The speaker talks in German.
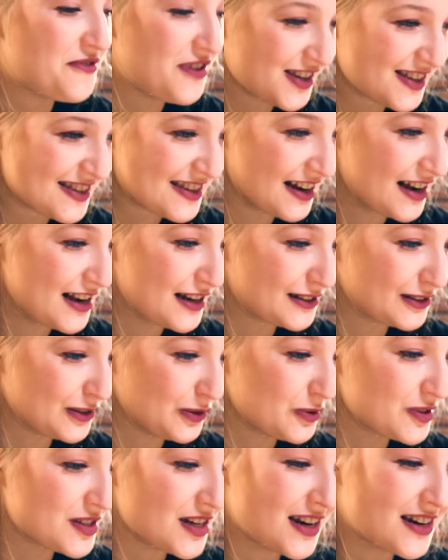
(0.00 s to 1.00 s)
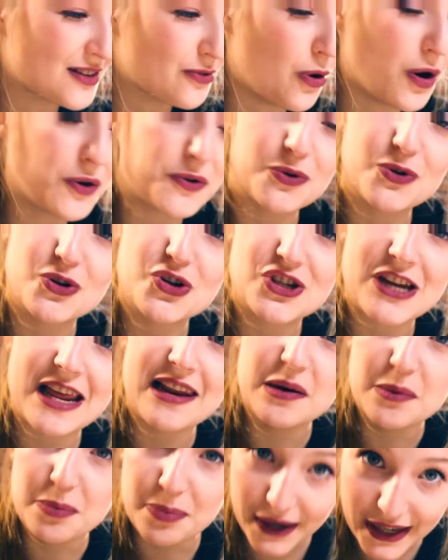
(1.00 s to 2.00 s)
festhalten und an Ort und
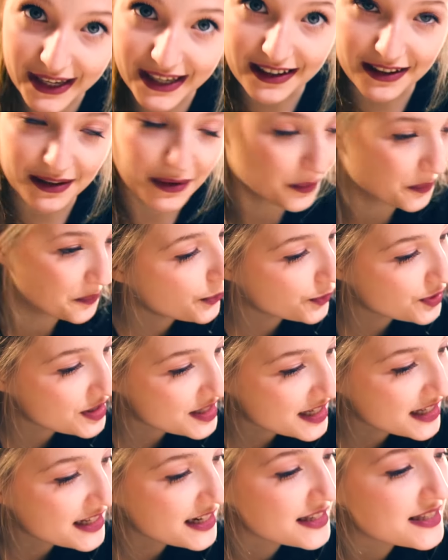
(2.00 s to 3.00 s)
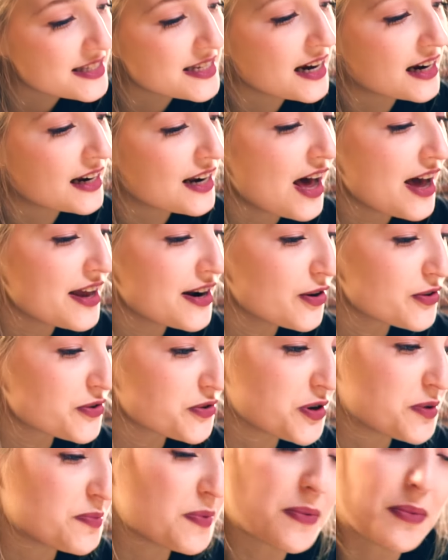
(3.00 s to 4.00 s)
Stelle bringen. Und die sehen jetzt sehr klein aus
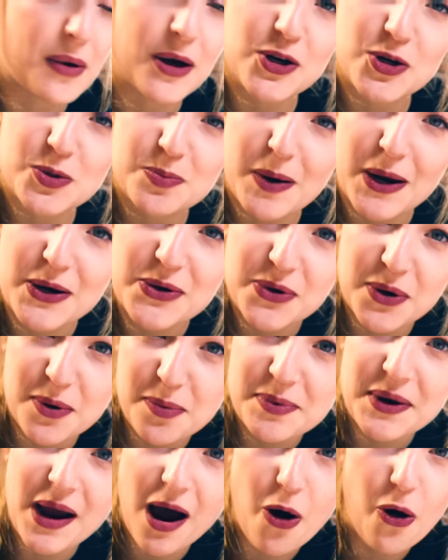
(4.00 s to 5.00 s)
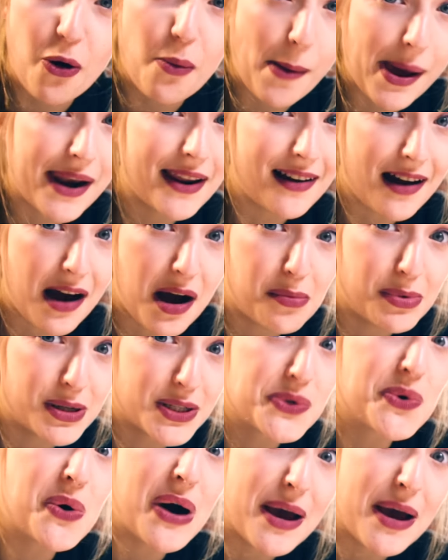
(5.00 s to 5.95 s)
und ich bin mal gespannt, ob da auch meine Kabel so